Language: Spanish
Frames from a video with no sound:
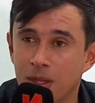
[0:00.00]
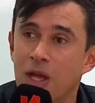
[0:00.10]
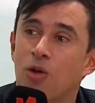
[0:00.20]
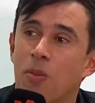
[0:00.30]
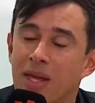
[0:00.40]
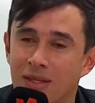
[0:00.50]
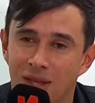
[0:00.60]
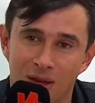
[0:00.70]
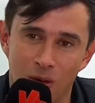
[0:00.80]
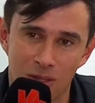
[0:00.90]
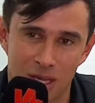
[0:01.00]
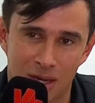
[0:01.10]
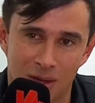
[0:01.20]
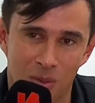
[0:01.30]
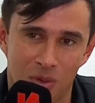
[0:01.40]
quien convierte el gol
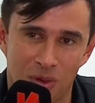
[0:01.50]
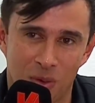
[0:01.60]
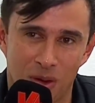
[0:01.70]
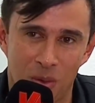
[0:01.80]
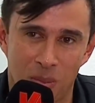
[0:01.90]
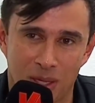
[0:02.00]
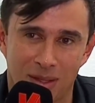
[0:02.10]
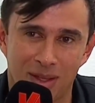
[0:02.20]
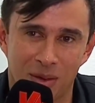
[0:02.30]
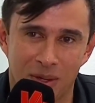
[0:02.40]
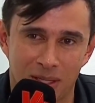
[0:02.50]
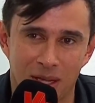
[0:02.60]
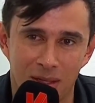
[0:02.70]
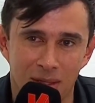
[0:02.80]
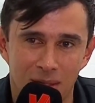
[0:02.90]
sale como figura de un partido,
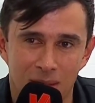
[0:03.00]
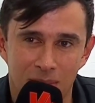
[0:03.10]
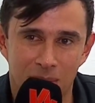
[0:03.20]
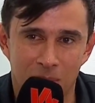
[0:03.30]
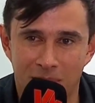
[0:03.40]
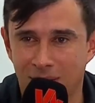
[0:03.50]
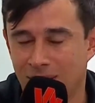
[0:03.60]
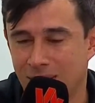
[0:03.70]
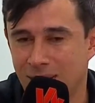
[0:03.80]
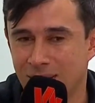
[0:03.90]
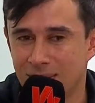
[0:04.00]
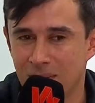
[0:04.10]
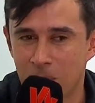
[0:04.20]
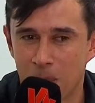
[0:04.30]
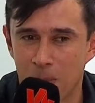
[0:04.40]
¿verdad? Pero para,
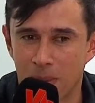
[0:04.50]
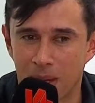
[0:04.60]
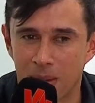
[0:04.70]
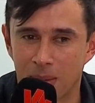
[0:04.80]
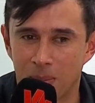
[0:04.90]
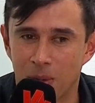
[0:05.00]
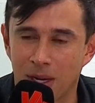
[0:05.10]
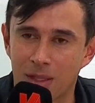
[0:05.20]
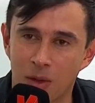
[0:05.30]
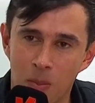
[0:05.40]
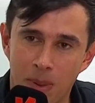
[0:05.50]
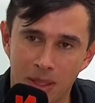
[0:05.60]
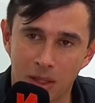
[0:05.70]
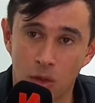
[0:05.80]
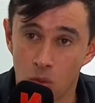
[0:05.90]
para poder ganar un
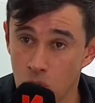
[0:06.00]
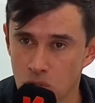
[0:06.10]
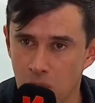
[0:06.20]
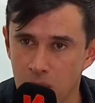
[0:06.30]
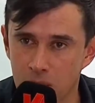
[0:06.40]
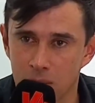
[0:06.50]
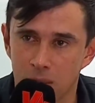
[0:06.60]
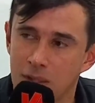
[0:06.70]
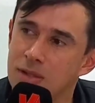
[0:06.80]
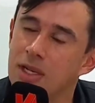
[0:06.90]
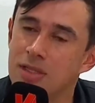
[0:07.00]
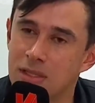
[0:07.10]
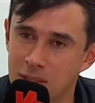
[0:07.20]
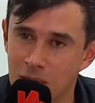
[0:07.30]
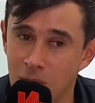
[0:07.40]
partido 1-0 se
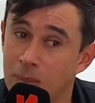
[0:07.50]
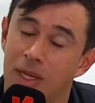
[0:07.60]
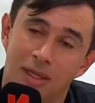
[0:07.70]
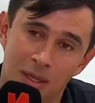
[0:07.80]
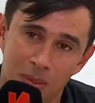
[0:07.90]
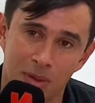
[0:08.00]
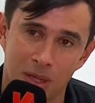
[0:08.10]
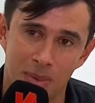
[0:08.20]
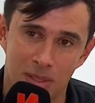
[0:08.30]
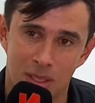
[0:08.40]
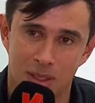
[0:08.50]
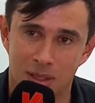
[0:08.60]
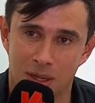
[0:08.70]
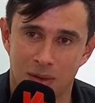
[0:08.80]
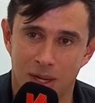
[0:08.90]
necesita convertir, pero también se
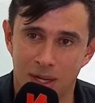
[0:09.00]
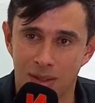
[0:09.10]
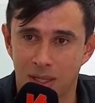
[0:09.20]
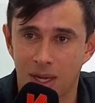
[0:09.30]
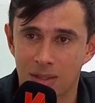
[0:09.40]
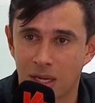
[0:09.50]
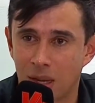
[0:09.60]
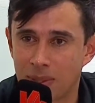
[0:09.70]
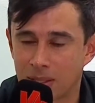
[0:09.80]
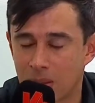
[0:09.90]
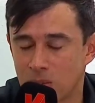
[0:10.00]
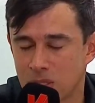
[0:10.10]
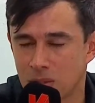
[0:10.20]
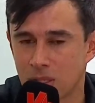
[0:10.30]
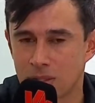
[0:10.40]
necesita trabajar atrás y en la mitad en
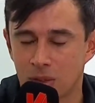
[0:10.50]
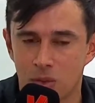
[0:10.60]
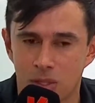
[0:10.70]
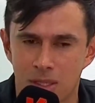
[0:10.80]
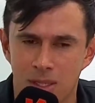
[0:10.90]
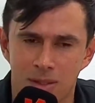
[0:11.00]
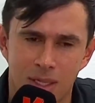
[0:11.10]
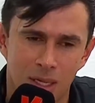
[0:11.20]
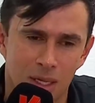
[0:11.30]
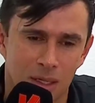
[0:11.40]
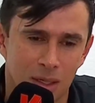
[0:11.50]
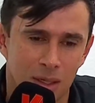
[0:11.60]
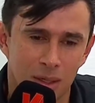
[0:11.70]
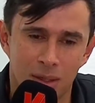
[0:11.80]
muchas otras circunstancias. Así que,